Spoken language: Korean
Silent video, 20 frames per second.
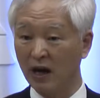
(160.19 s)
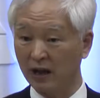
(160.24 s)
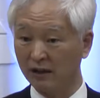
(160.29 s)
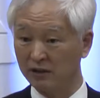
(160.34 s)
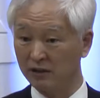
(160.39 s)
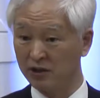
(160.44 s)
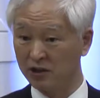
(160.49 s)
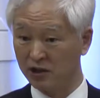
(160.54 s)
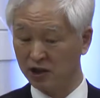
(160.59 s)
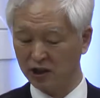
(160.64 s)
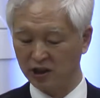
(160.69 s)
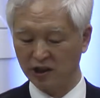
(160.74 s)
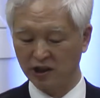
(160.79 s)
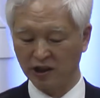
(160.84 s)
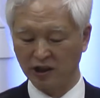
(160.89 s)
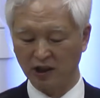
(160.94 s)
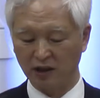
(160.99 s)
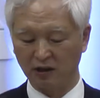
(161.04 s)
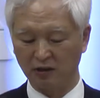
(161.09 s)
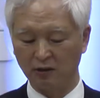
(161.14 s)

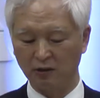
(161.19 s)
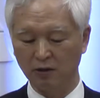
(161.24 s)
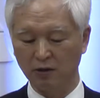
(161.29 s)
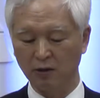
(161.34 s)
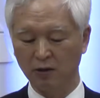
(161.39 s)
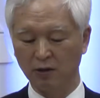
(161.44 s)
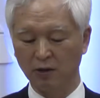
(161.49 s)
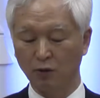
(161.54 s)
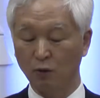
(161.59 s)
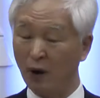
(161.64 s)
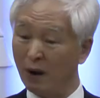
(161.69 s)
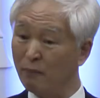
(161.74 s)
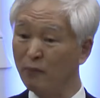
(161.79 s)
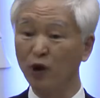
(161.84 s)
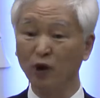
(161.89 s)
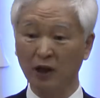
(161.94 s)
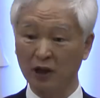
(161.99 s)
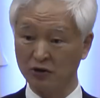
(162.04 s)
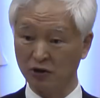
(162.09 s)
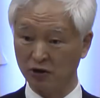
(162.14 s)
아들이시니까
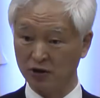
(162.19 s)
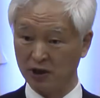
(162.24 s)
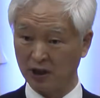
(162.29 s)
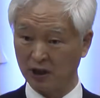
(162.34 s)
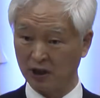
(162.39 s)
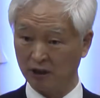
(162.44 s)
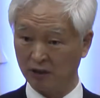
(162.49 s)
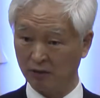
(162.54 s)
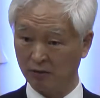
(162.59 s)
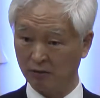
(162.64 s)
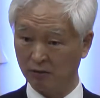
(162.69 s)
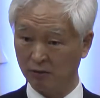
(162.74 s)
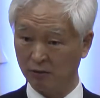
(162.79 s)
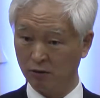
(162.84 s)
완벽하셨잖아요.